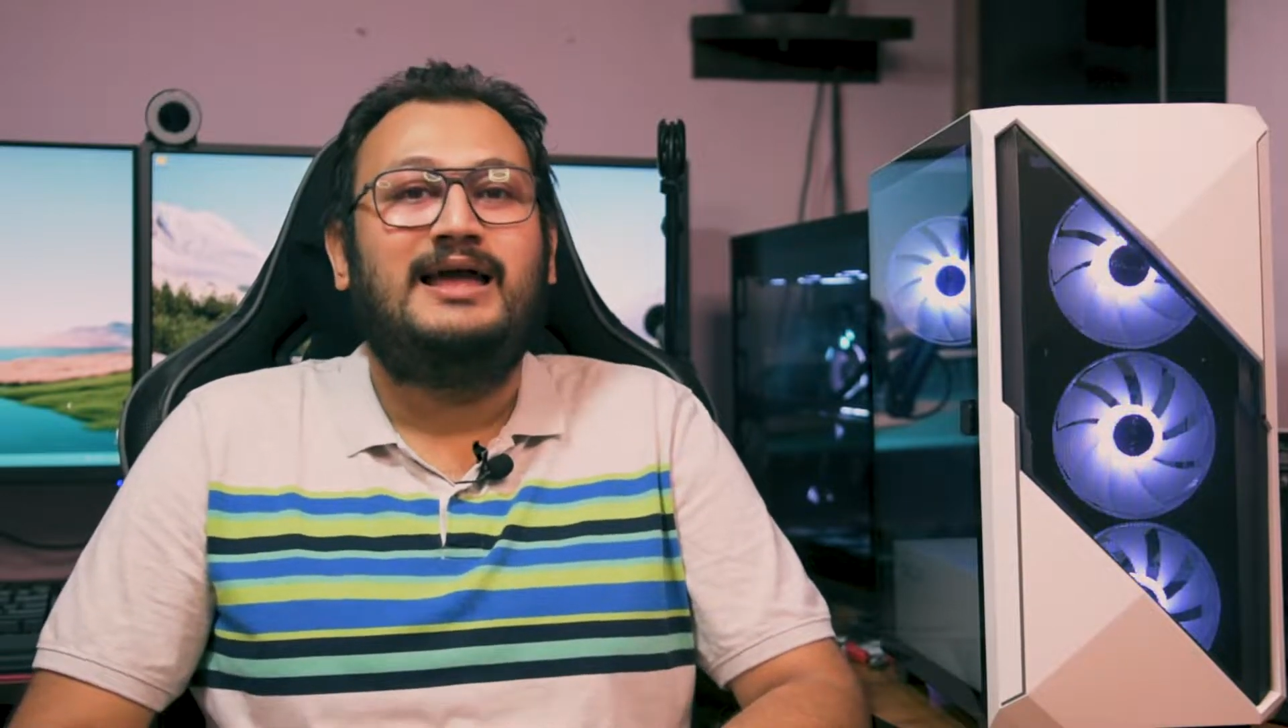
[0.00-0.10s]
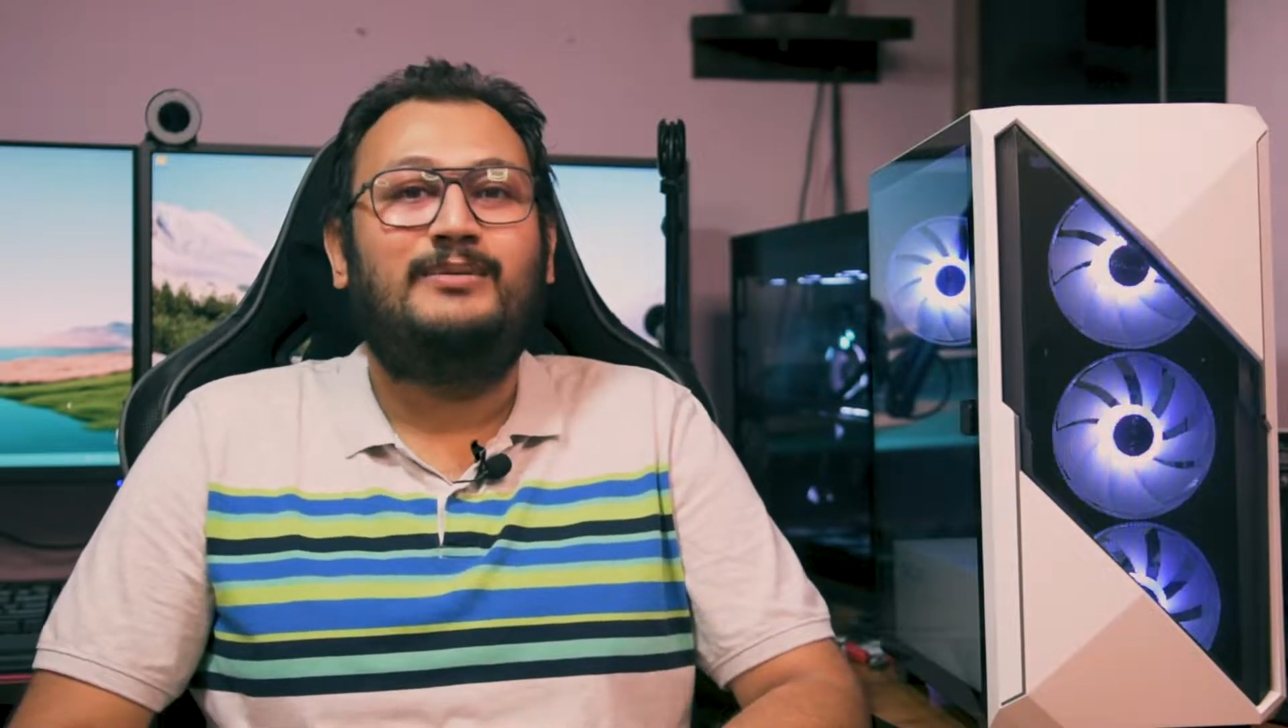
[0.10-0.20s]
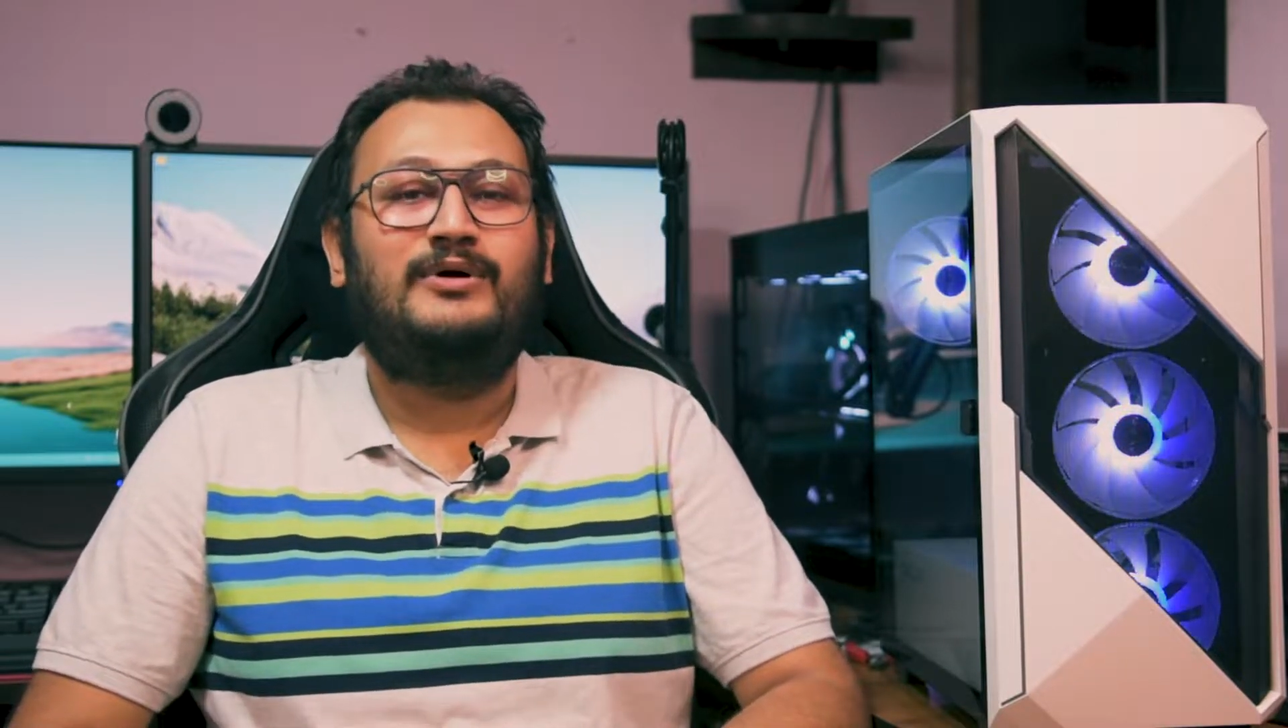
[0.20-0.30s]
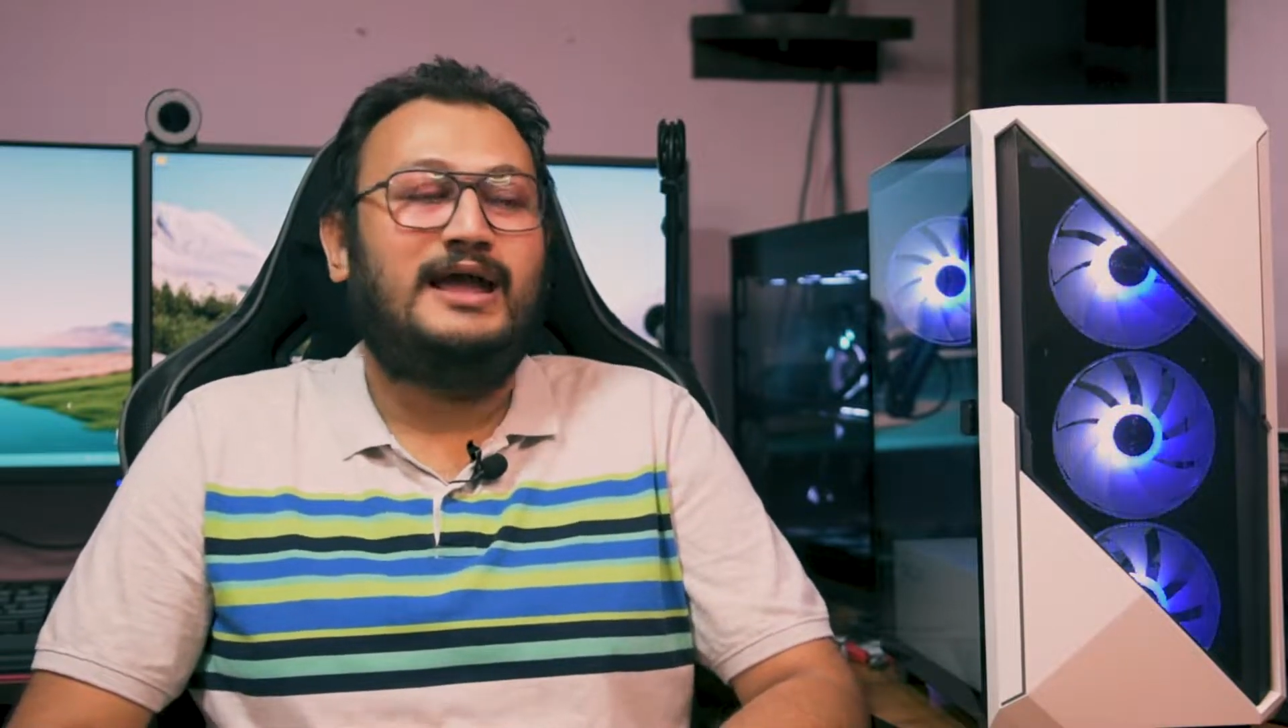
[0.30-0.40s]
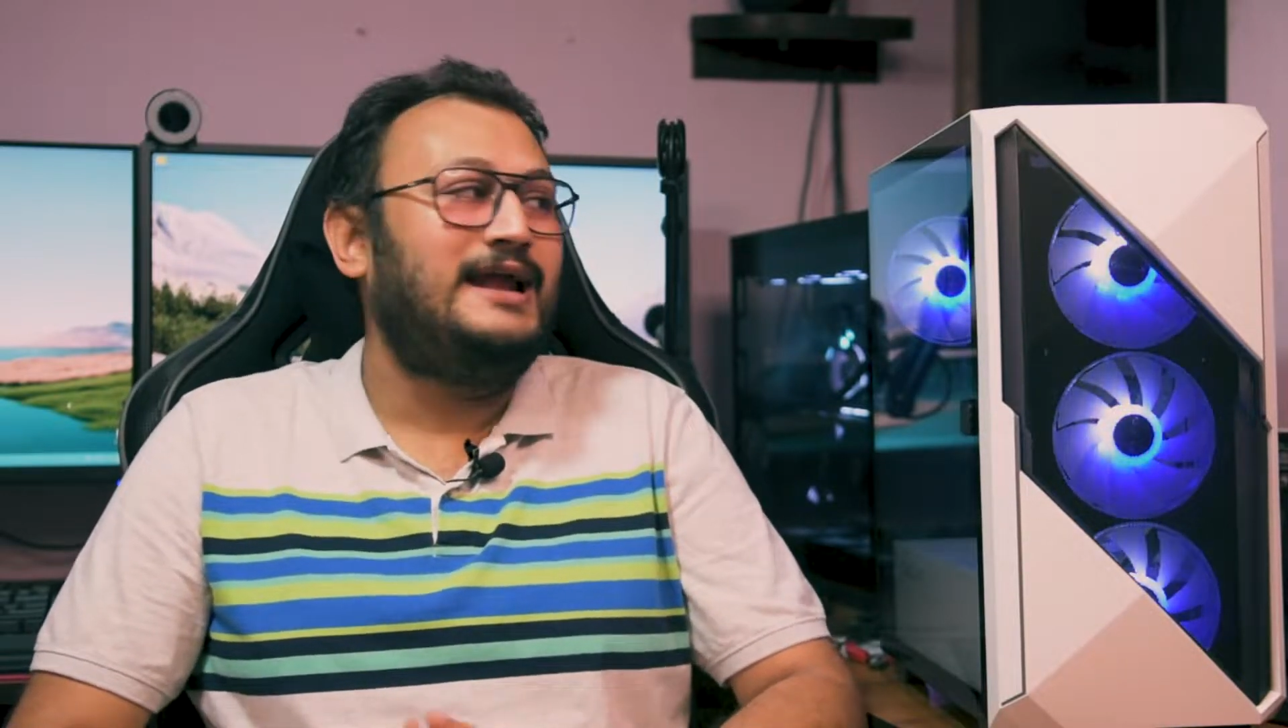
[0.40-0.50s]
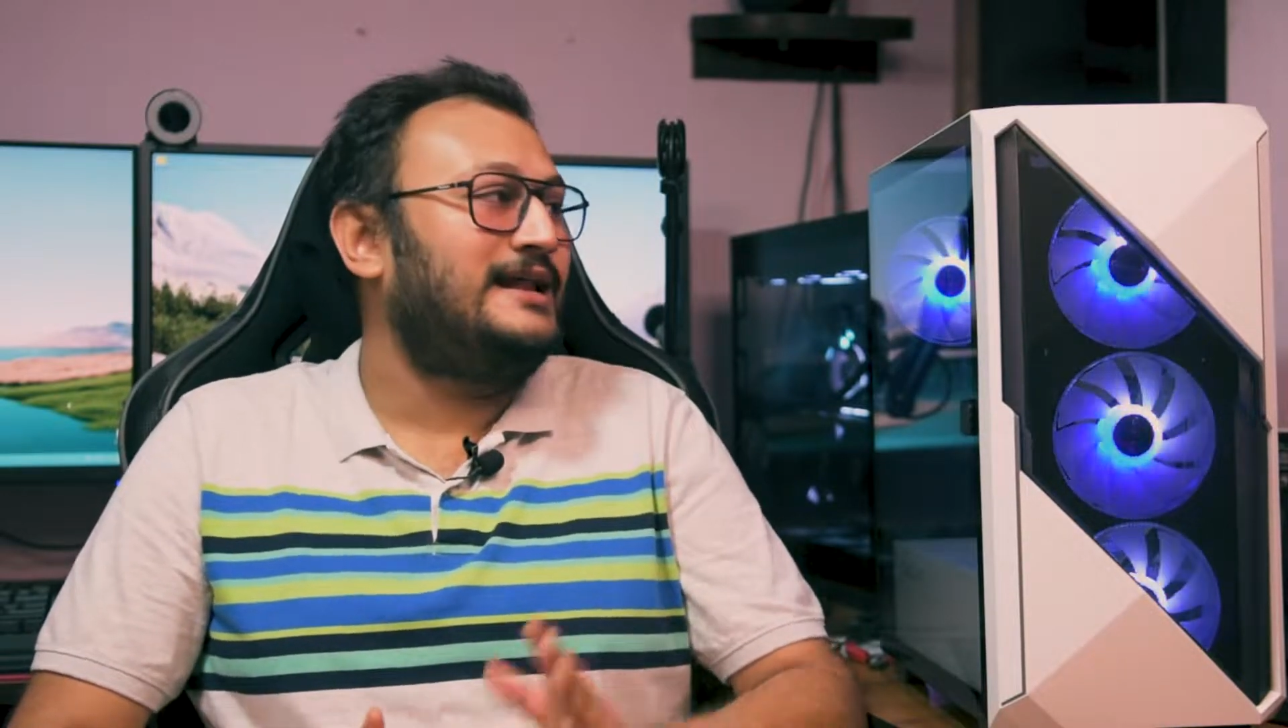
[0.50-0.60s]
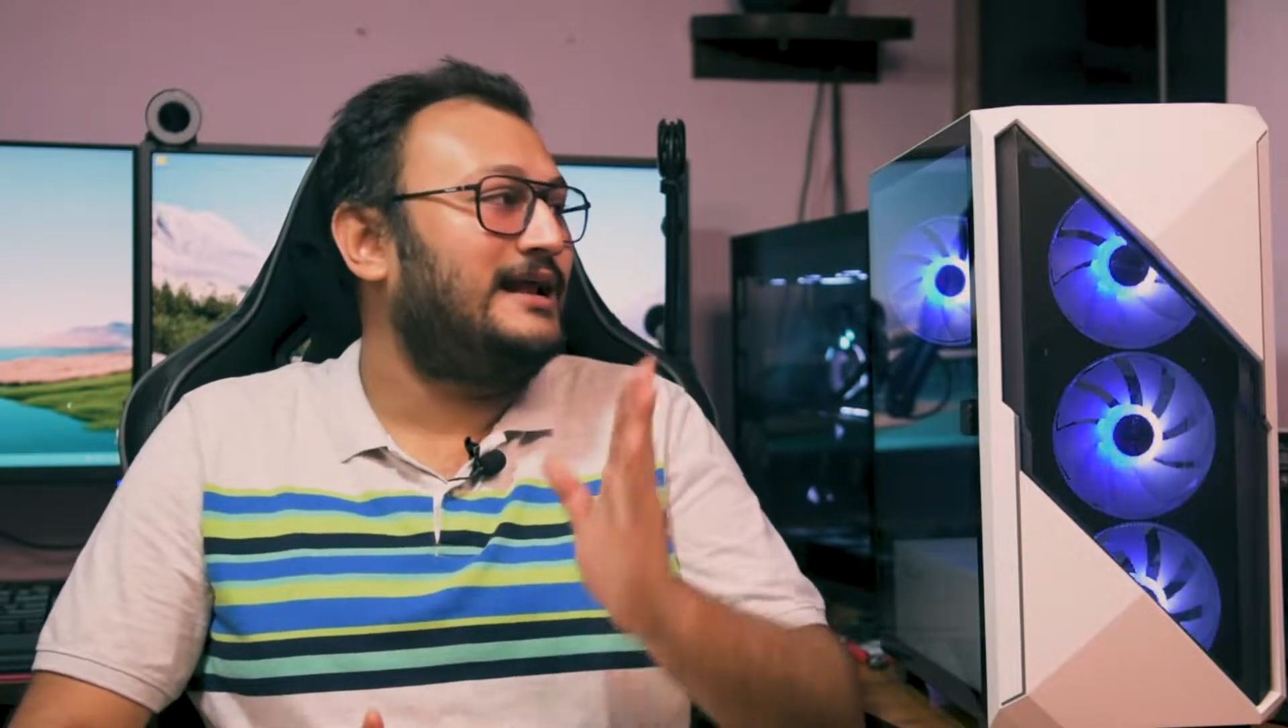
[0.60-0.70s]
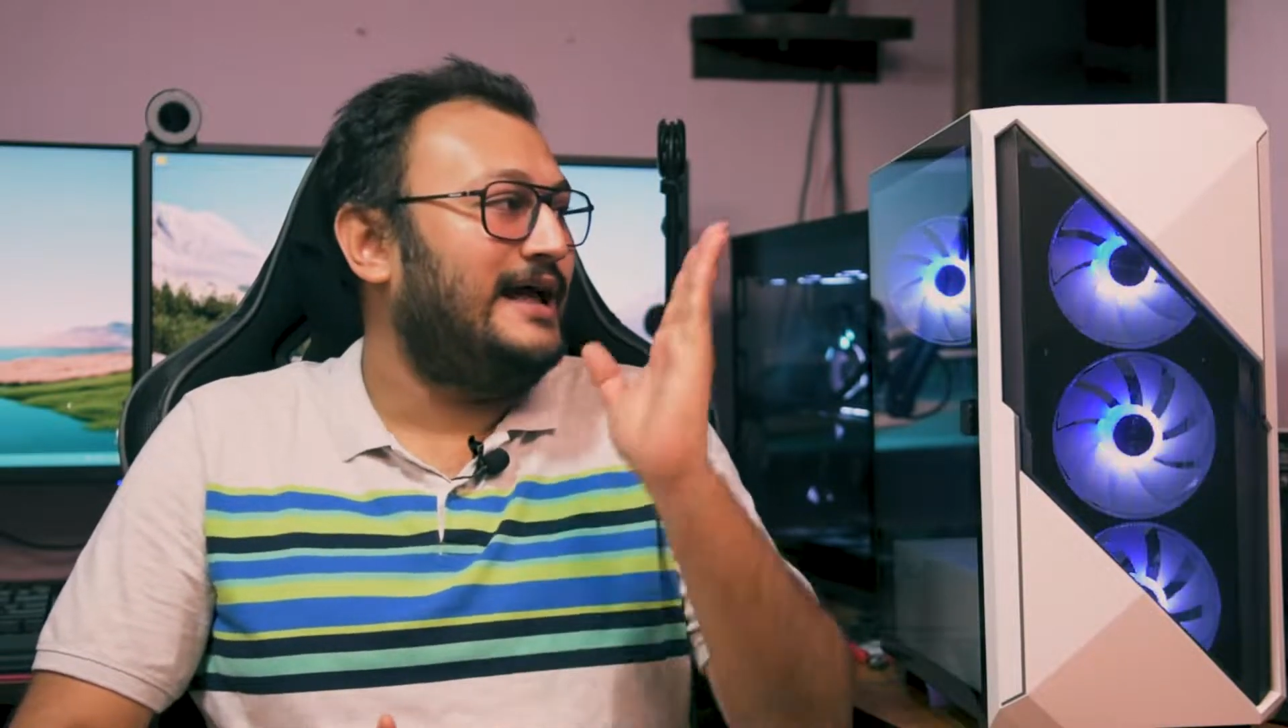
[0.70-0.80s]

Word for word: এবং এইটার